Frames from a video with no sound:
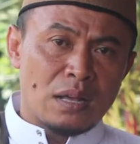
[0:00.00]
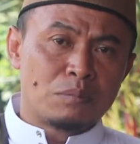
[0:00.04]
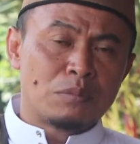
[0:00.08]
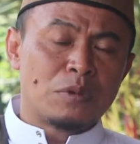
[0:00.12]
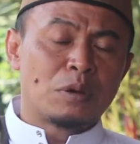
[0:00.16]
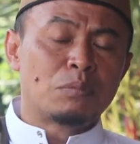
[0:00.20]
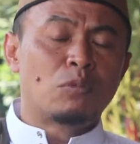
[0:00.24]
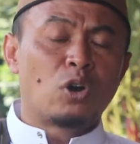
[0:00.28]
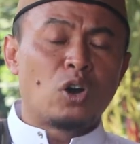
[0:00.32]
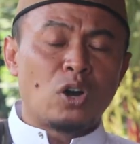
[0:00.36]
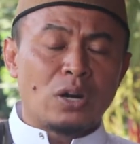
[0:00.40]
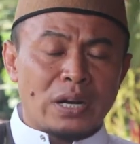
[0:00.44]

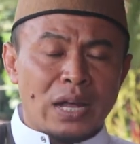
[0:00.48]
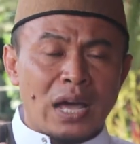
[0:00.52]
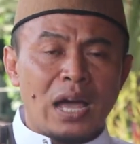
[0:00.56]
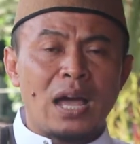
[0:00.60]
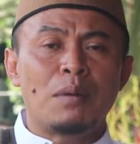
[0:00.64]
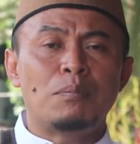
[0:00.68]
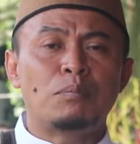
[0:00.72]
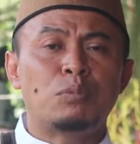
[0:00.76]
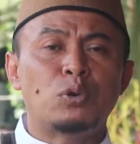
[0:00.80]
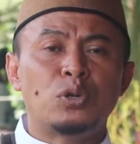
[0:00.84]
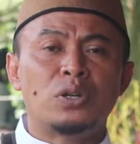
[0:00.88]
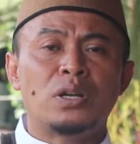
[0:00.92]
memohon
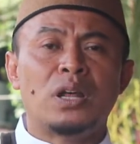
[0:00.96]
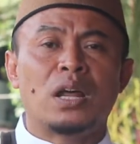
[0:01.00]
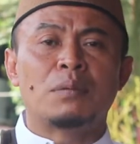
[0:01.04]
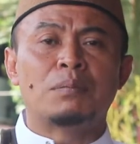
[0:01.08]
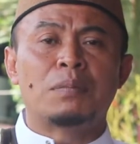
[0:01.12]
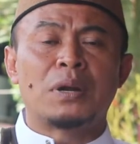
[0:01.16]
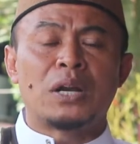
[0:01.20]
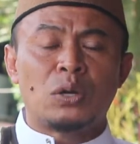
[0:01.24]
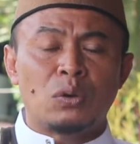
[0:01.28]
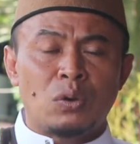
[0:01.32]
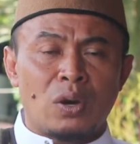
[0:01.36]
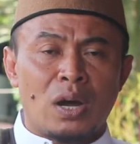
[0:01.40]
ampun
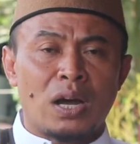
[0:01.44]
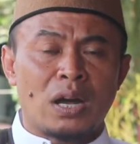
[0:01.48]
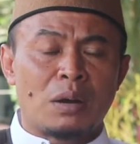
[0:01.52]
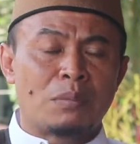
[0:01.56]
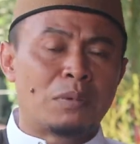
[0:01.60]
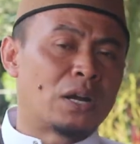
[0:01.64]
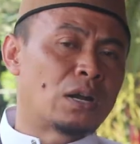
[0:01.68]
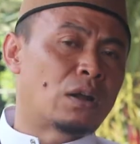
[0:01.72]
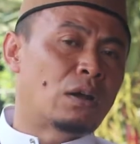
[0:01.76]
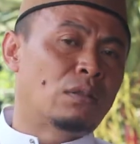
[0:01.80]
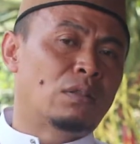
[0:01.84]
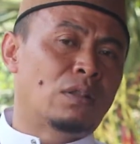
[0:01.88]
dan berdoa
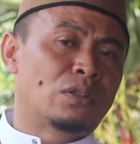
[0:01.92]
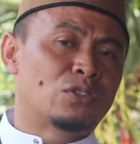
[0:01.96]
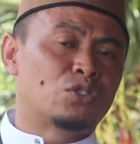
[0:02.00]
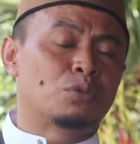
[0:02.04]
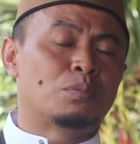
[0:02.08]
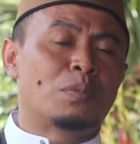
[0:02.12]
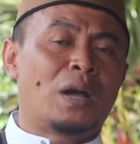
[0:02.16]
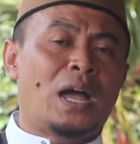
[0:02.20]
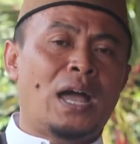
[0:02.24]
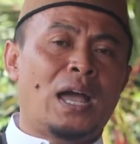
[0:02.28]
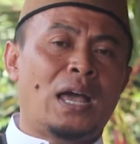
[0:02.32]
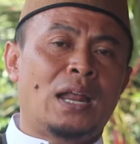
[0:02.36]
kepada Allah
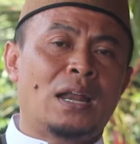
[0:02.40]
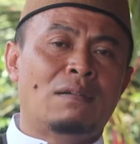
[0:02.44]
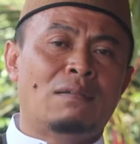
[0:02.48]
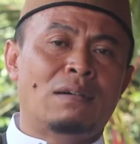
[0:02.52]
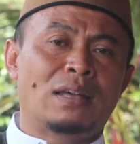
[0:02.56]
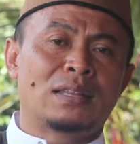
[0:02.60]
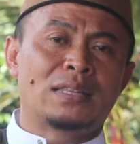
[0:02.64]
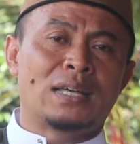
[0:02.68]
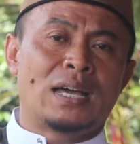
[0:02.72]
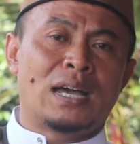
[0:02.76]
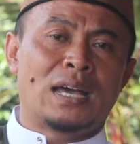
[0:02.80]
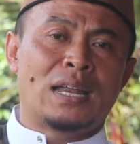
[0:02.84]

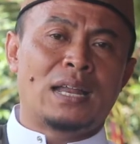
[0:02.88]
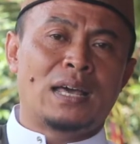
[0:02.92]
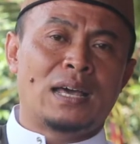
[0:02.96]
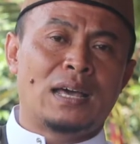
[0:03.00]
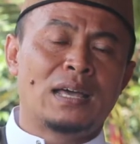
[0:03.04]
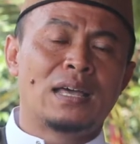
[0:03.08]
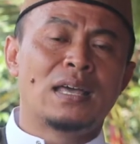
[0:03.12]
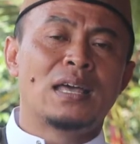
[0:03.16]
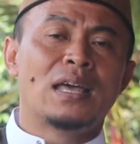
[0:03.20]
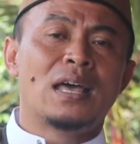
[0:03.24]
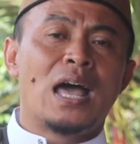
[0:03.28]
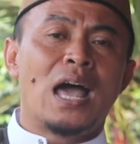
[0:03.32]
Subhanahu wa
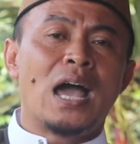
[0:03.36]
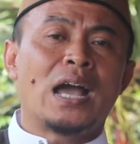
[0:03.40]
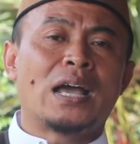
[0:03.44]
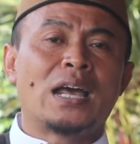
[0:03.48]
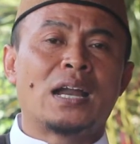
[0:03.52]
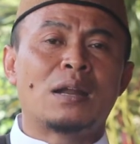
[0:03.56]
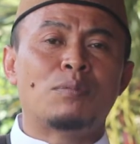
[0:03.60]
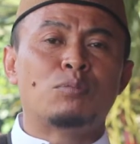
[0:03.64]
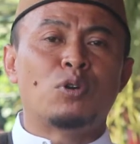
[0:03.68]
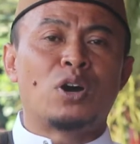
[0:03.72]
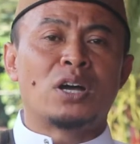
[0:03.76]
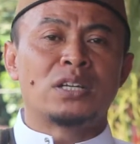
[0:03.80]
taala
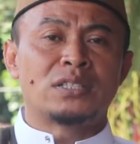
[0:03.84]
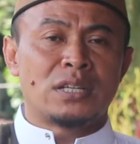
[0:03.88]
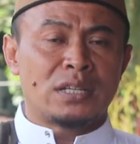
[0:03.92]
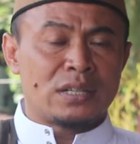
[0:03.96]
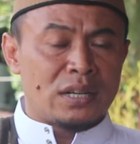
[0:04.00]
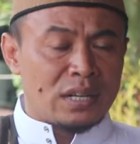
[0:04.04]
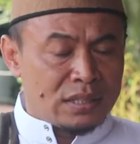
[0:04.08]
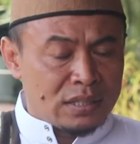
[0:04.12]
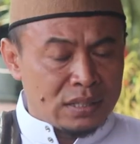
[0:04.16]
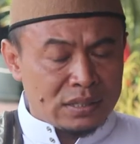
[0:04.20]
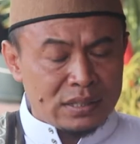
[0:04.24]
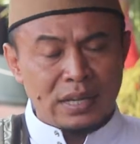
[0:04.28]
agar
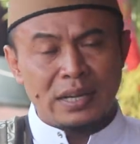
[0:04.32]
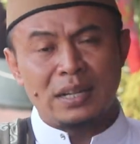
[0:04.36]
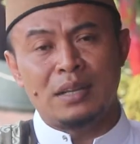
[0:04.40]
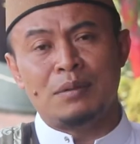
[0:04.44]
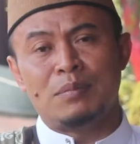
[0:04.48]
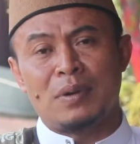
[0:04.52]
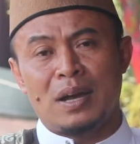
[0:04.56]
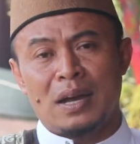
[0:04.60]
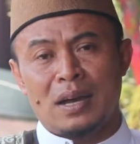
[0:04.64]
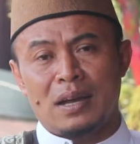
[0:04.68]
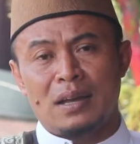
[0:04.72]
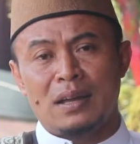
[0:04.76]
puasanya
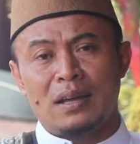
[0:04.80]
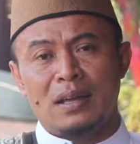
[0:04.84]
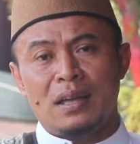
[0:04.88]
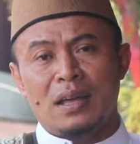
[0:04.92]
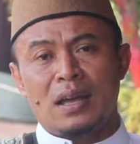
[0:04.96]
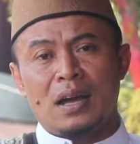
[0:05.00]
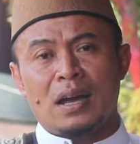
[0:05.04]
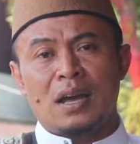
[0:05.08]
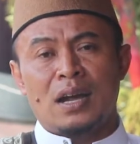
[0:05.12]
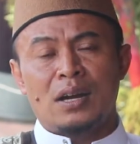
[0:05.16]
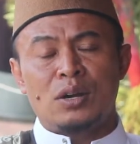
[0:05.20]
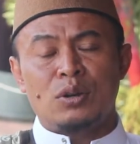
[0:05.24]
diterima,
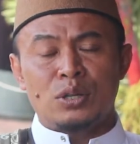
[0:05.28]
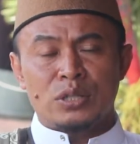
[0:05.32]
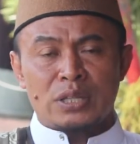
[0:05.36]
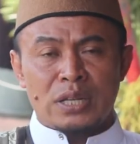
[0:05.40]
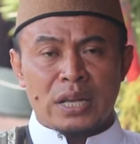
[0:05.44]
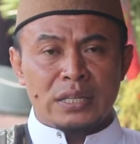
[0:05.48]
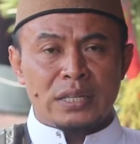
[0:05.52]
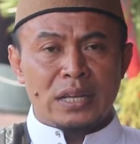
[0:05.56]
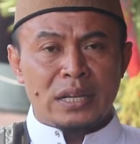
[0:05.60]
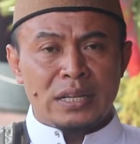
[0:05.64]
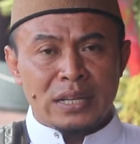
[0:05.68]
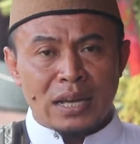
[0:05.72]
agar
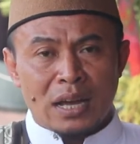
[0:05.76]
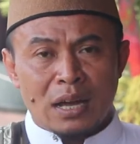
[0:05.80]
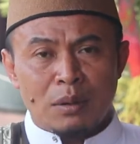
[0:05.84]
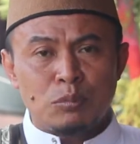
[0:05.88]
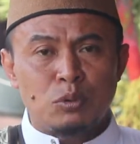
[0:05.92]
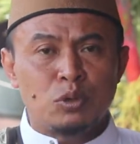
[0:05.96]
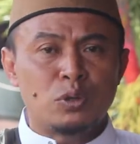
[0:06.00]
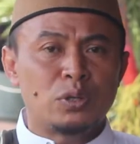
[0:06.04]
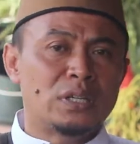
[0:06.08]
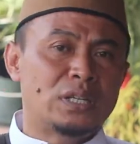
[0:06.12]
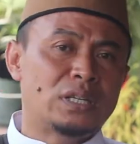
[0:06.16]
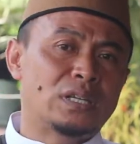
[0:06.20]
dosanya
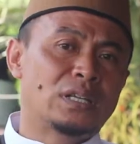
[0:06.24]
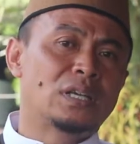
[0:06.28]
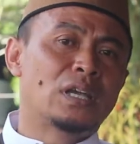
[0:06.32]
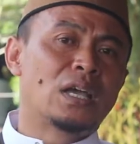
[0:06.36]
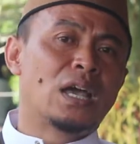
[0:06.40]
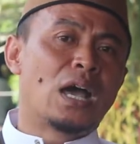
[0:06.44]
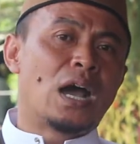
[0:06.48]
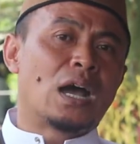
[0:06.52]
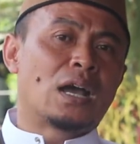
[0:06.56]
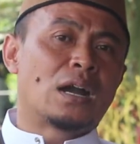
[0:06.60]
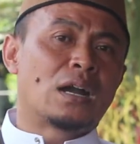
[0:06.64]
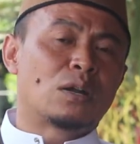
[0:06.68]
diampuni,
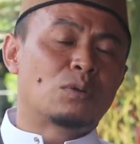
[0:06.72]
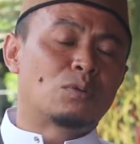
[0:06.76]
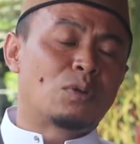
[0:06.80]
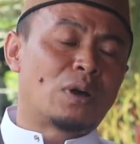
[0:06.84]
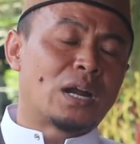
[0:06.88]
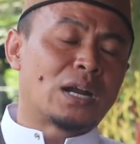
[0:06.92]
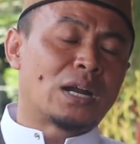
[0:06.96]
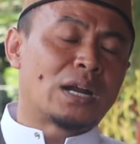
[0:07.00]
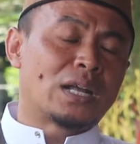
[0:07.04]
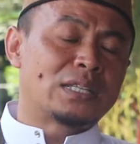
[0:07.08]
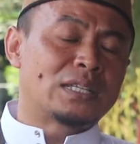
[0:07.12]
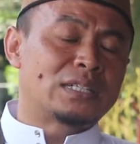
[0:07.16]
agar
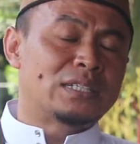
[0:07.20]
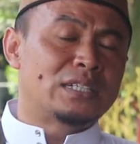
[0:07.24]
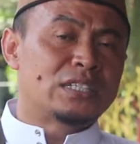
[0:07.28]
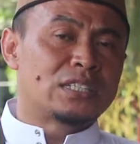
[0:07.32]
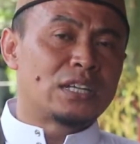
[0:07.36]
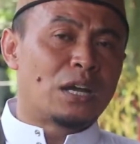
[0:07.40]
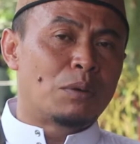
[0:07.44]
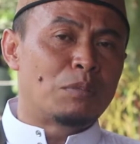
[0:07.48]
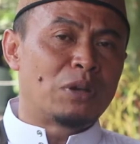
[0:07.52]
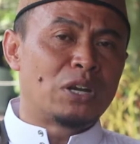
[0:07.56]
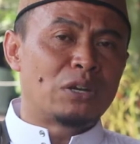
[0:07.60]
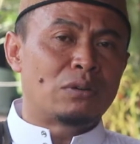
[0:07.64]
keluarganya
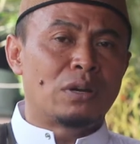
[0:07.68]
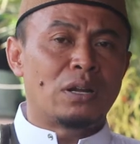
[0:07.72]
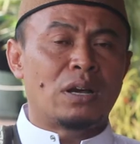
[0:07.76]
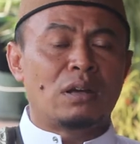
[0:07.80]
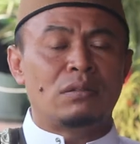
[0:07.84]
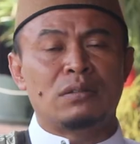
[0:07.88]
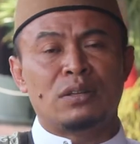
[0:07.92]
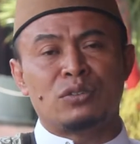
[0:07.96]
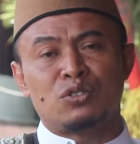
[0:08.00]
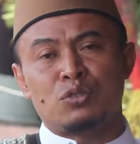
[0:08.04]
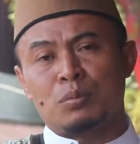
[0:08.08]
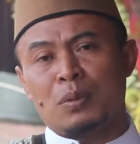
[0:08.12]
dijamin oleh
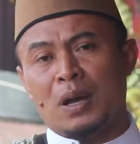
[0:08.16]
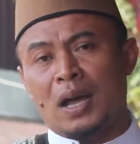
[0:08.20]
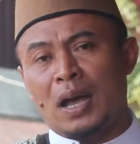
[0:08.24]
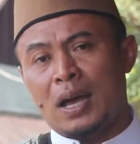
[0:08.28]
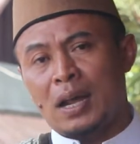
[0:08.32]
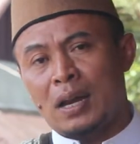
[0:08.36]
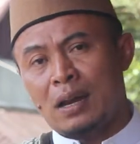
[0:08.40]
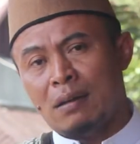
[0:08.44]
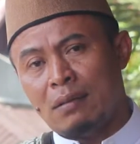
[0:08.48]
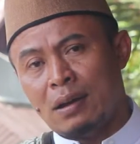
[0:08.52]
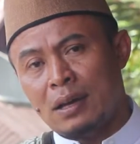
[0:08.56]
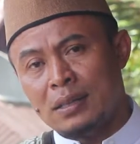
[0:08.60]
Allah
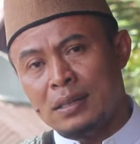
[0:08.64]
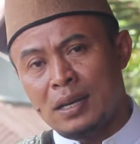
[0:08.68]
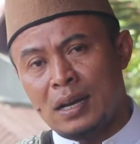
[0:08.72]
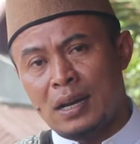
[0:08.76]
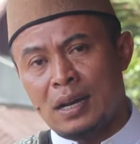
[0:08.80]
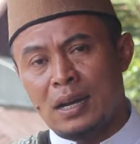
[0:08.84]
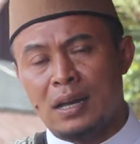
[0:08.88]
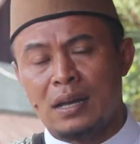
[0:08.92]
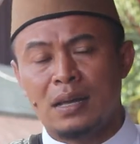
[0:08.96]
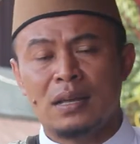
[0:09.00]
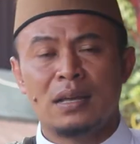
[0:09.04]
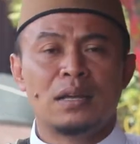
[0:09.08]
Subhanahu wa
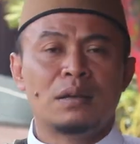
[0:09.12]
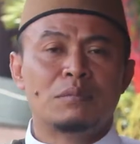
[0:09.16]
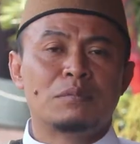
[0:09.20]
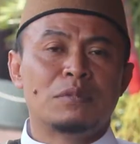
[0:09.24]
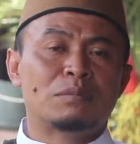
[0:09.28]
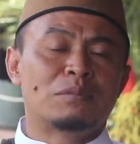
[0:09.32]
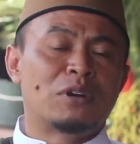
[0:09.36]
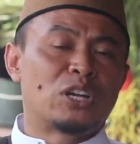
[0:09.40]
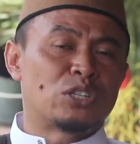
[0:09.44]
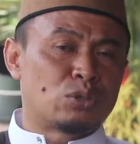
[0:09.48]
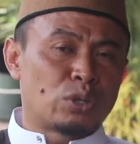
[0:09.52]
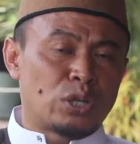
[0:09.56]
taala
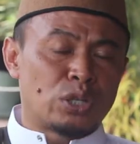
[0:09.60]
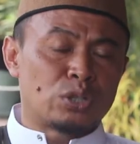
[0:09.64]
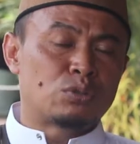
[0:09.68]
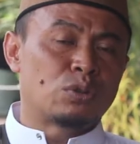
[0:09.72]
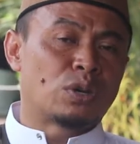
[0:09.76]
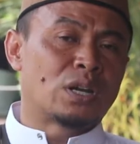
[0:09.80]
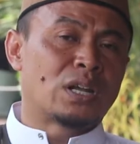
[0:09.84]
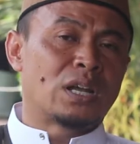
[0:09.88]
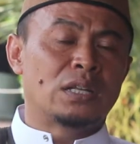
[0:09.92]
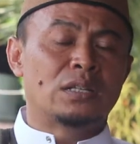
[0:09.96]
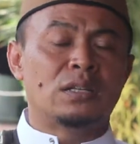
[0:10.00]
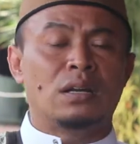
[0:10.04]
memasuki
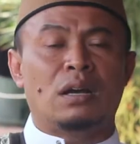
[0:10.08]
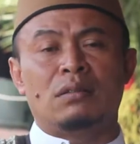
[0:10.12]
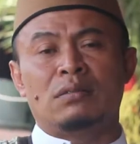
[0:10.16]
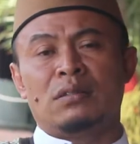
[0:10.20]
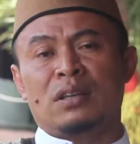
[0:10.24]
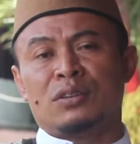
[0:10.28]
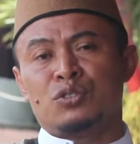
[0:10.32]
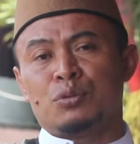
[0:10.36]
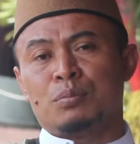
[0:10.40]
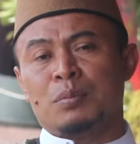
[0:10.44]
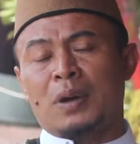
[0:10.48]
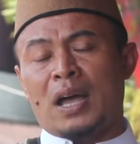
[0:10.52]
surganya
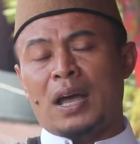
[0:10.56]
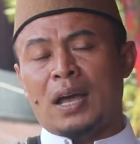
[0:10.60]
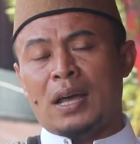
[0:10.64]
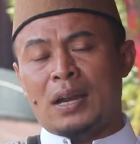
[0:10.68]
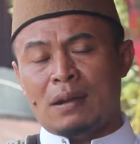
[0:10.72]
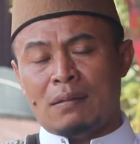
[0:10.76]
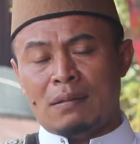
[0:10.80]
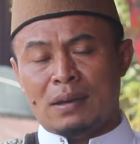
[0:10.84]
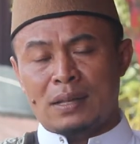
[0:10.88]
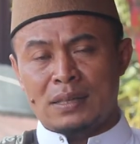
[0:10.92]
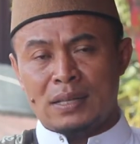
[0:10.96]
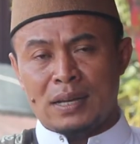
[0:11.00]
Allah
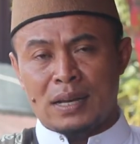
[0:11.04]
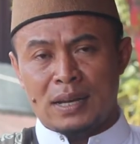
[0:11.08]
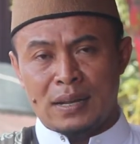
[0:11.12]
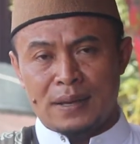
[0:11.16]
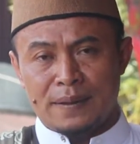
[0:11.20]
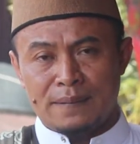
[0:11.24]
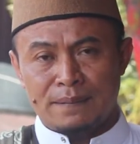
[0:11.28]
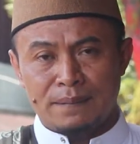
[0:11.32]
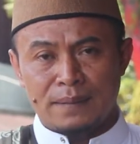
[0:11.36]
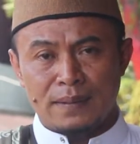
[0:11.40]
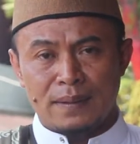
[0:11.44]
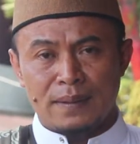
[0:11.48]
Subhanahu wa taala.